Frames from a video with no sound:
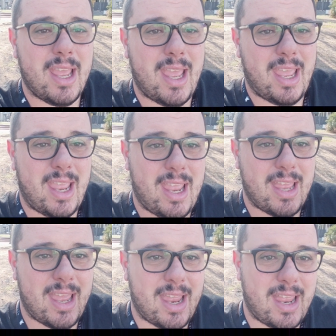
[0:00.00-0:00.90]
eh,
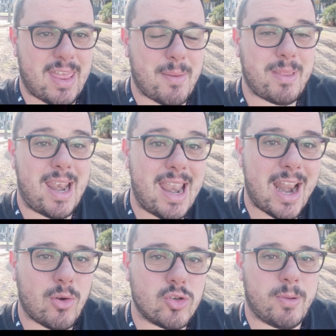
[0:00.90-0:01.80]
eh, adapta
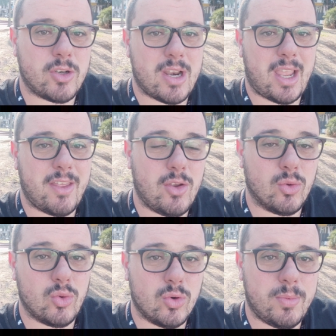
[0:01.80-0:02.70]
largo su personaje de
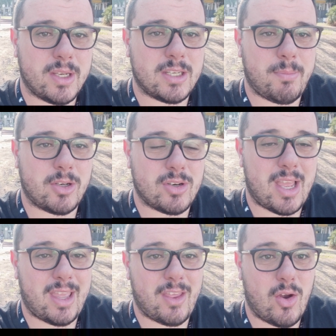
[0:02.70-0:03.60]
YouTube, ese
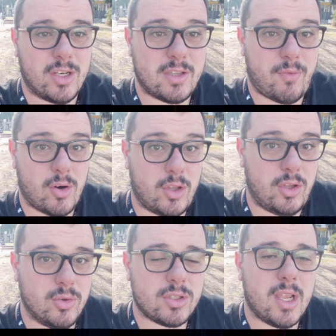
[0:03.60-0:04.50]
personaje de Onyx de
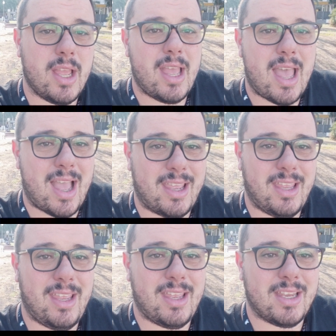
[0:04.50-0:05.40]
Fortitude,
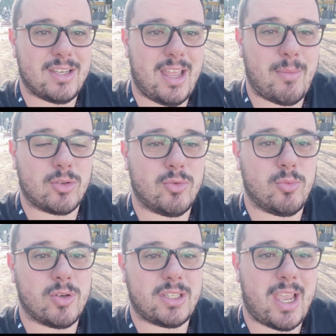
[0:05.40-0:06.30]
aquí es digamos como su
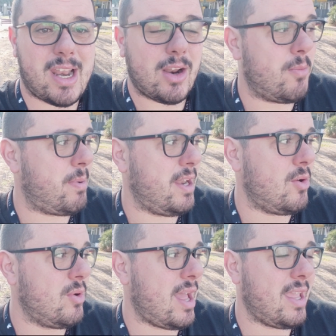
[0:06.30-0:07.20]
puesta de largo en
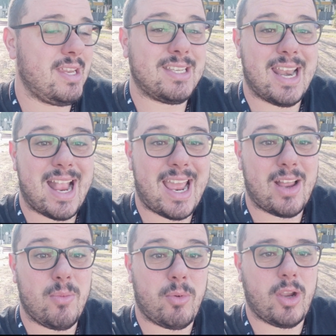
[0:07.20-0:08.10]
película y se la
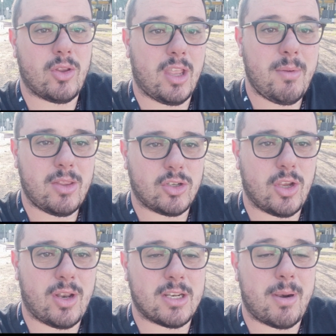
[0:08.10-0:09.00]
carga un poquito. Aquí vienen dos
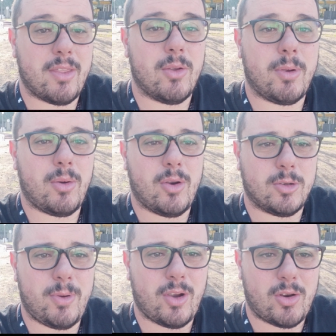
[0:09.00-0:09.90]
señoras hablando, pero bueno,
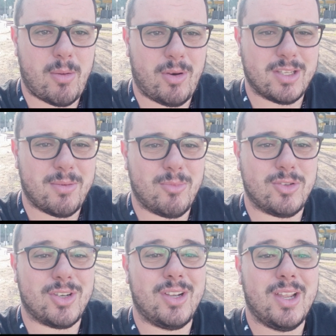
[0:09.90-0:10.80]
espero que no me molesten mucho.